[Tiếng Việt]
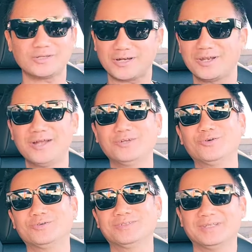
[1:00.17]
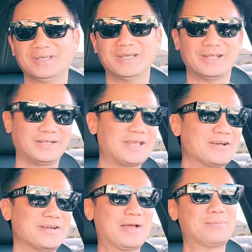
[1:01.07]
rất lớn luôn cái
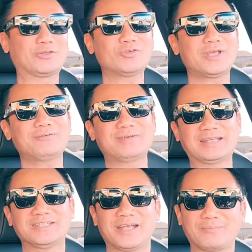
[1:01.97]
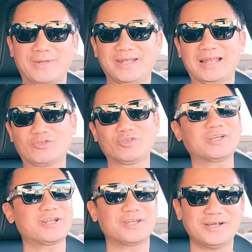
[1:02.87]
người nào mà tổ chức ngày sinh nhật hôm nay là tổ chức
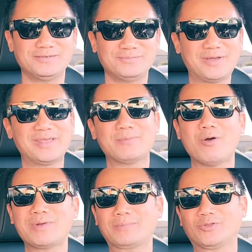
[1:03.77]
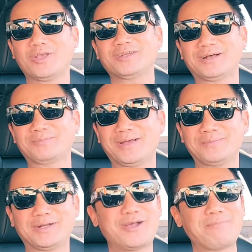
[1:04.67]
rất lớn bởi vì 4 năm tổ chức lần mà
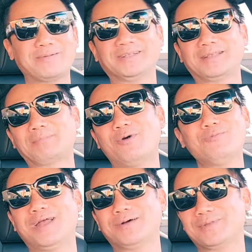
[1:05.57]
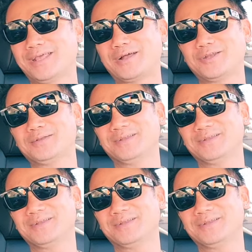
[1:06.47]
mình gộp lại thành 4 lần mình nhân lên